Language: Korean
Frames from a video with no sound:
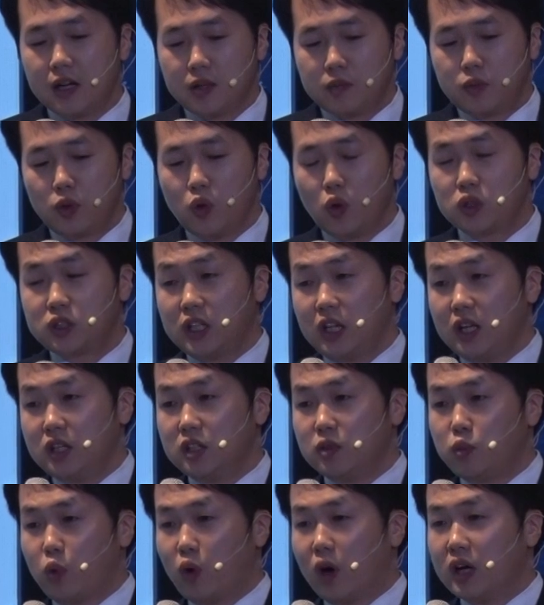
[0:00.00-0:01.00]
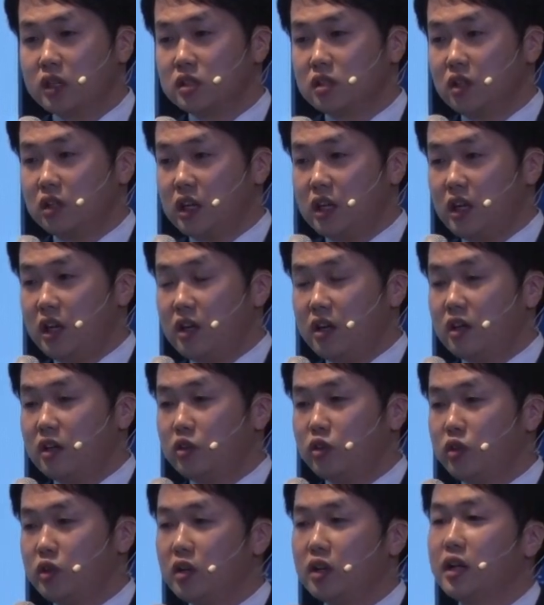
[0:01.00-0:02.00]
블록체인은 보안성이
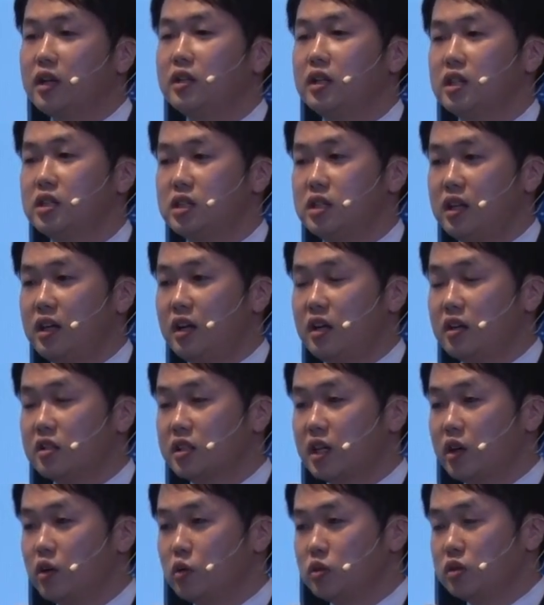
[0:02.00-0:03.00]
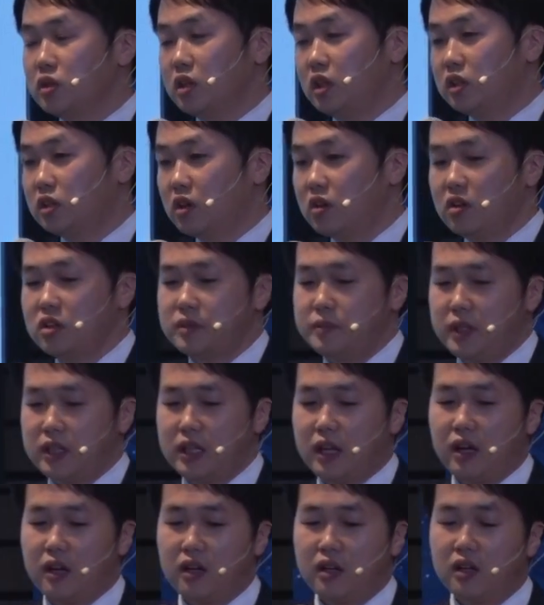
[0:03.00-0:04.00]
뛰어난 대신에 사용성이
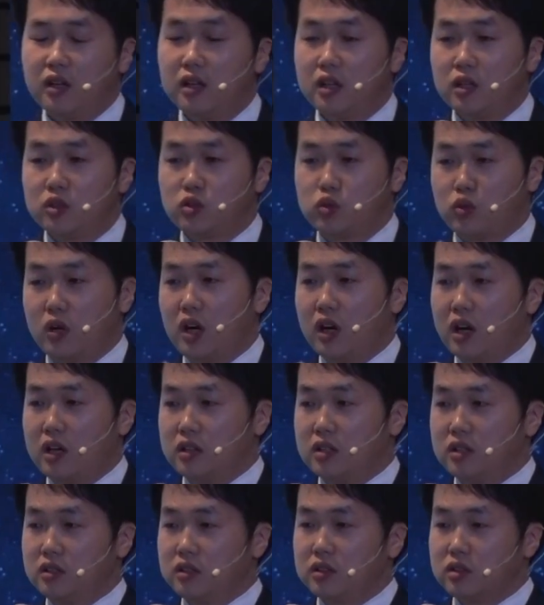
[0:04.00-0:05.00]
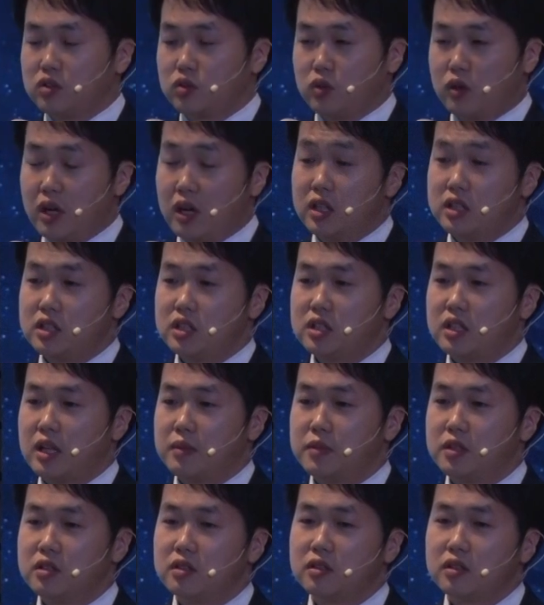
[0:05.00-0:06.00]
떨어집니다. 중앙화는 중앙화
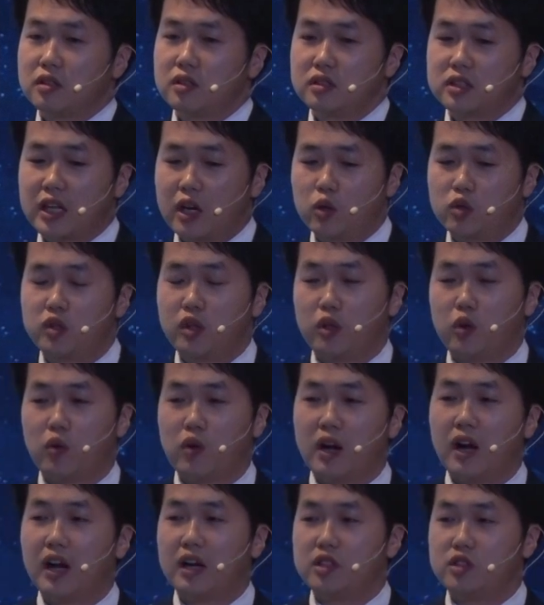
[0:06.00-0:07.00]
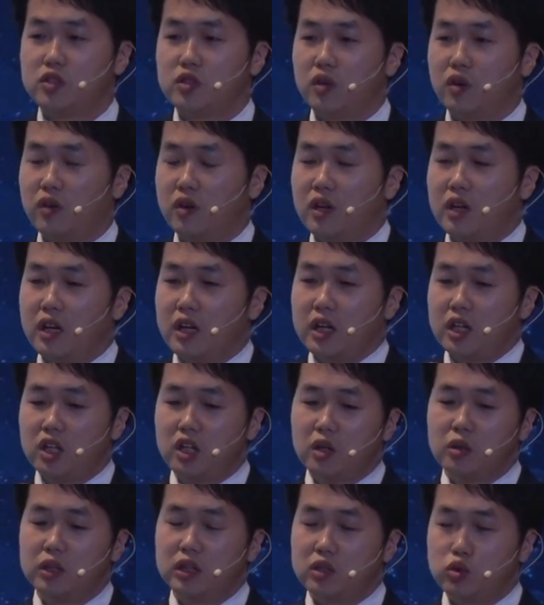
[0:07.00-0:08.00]
시스템은 사용성이 올라가 있죠.
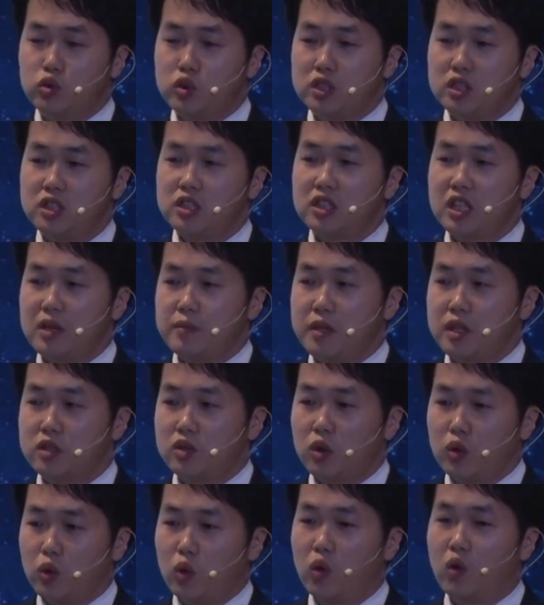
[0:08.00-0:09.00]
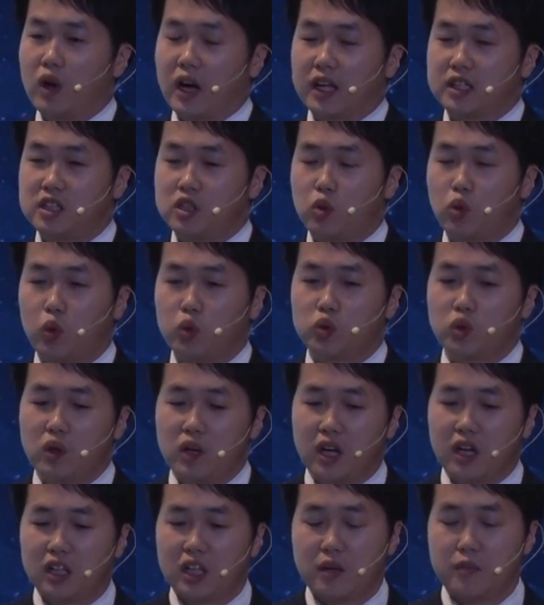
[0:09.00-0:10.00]
이런 두 시스템이 서로 같이
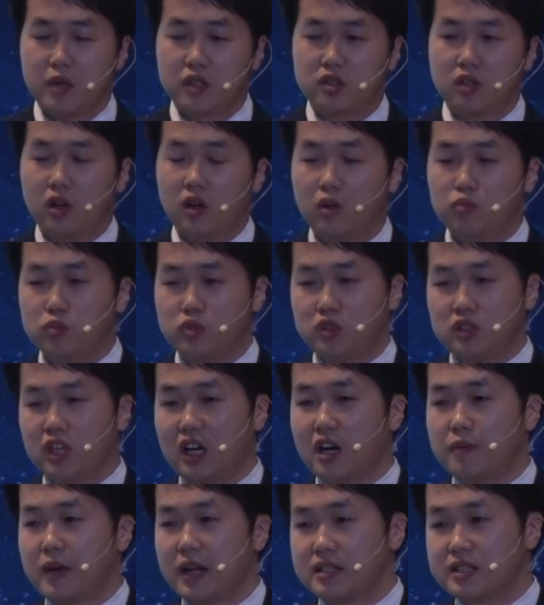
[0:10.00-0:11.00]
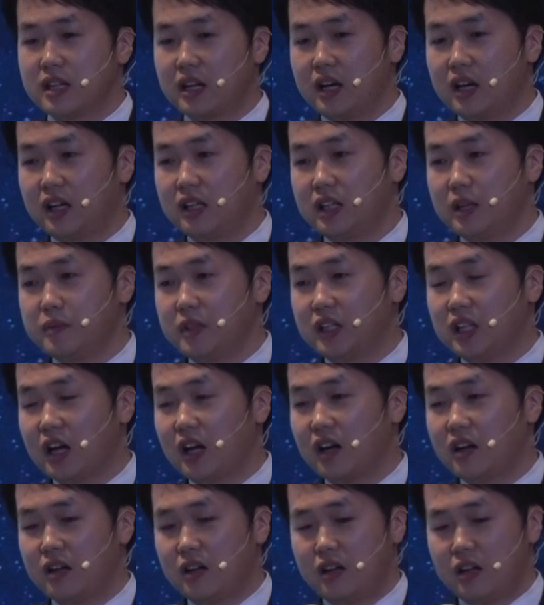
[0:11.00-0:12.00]
공존하게 되면서 문제가 발생하게
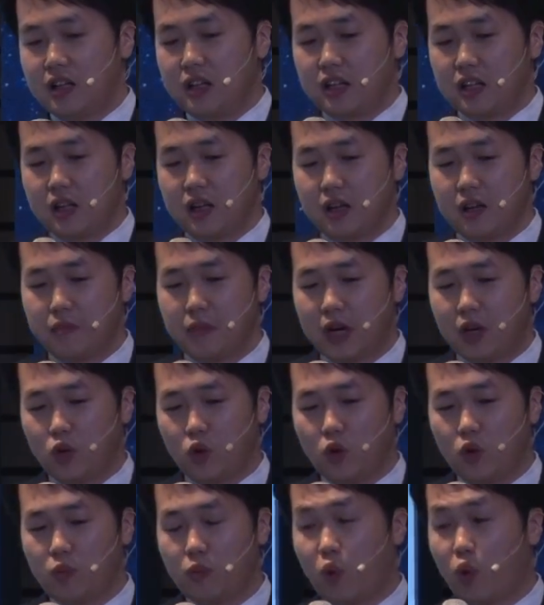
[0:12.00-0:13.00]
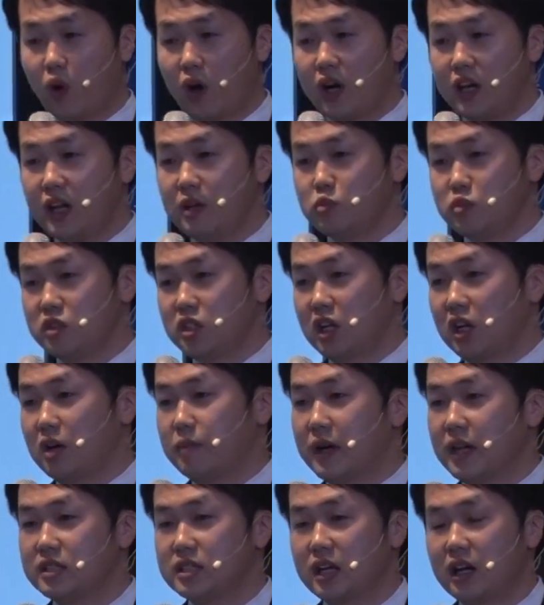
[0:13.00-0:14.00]
됩니다. 예, 바로 보안의 문제가
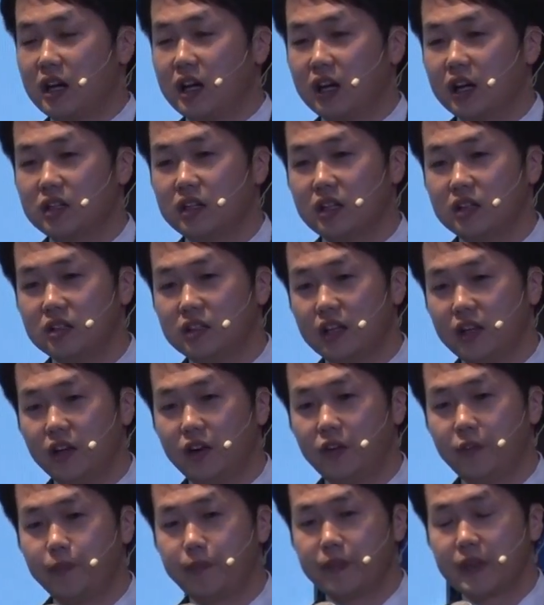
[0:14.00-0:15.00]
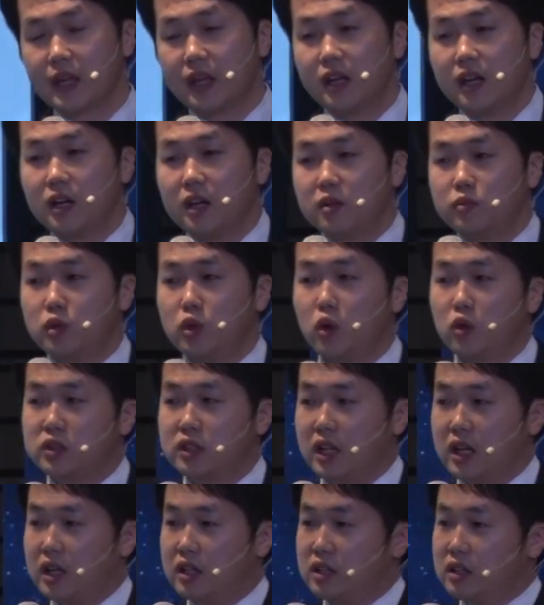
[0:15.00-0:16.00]
발생하게 되는데요.
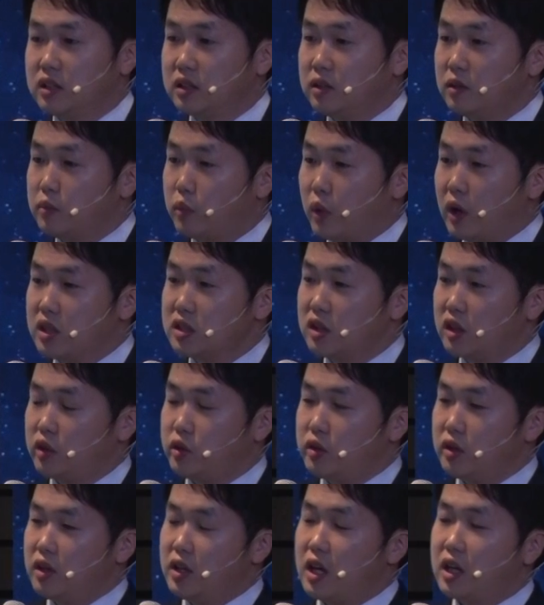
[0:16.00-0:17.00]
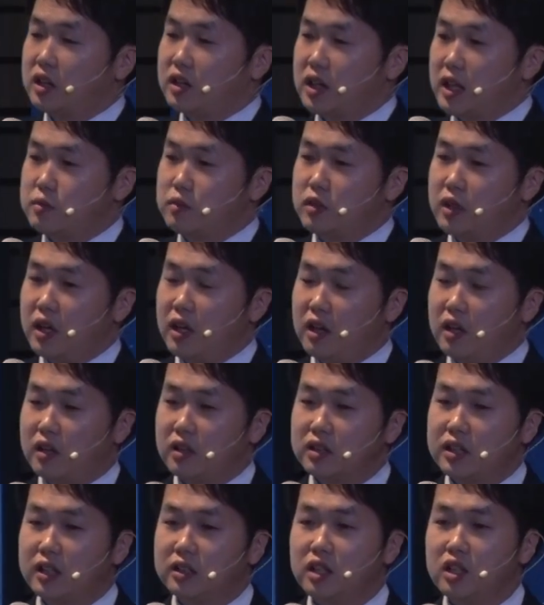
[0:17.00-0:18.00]
블록체인은 보안성이 뛰어나기 때문에
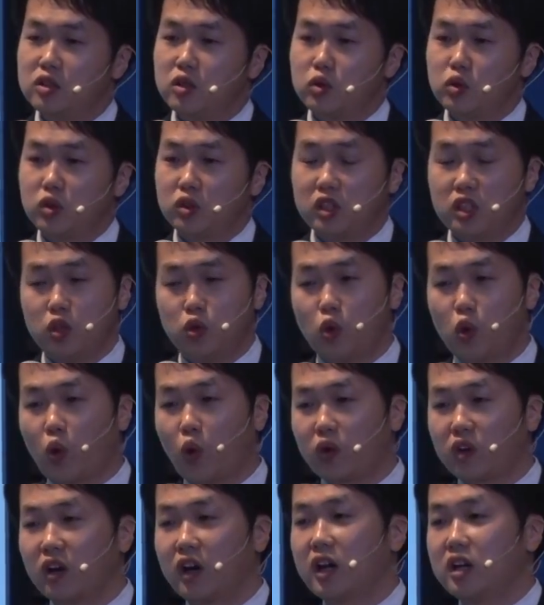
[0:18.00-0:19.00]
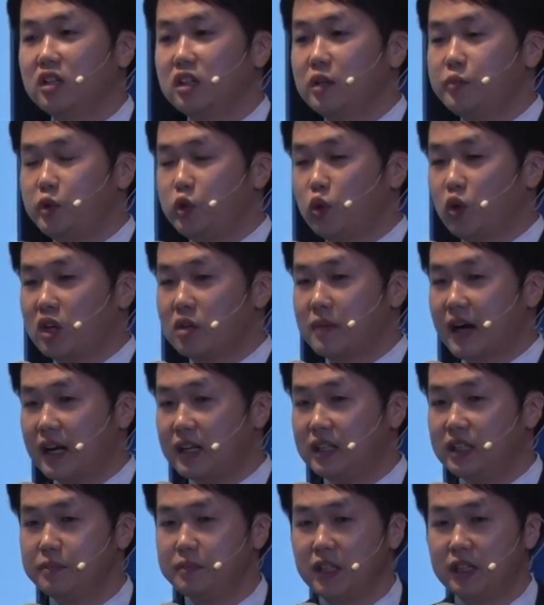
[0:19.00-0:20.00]
상대적으로 그리고 공격하는 데 비용이
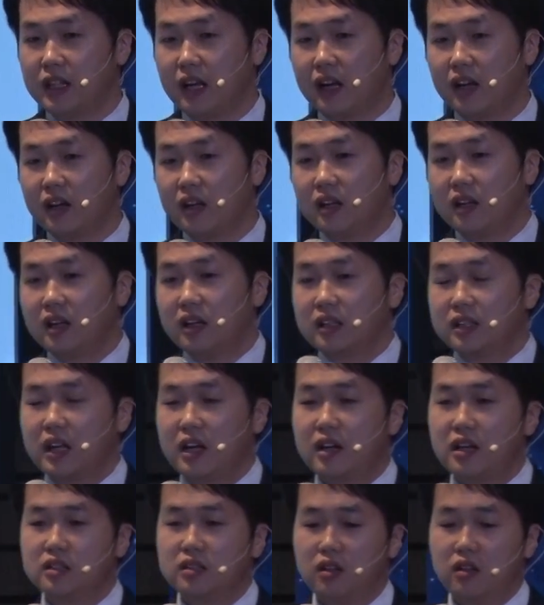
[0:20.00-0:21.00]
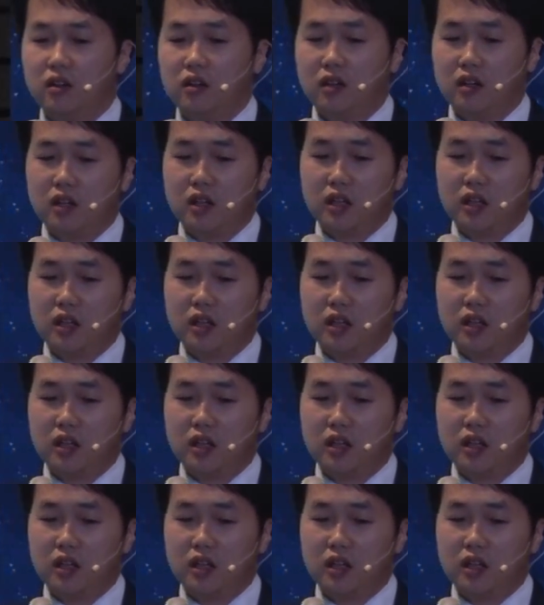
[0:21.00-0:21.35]
많이 듭니다. 따라서